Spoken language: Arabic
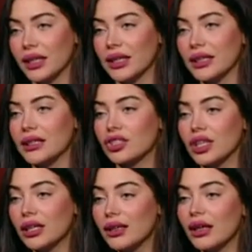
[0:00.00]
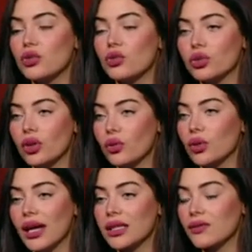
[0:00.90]
يعني اشتغلت على صوتك
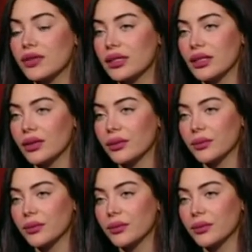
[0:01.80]
والعزف ازاي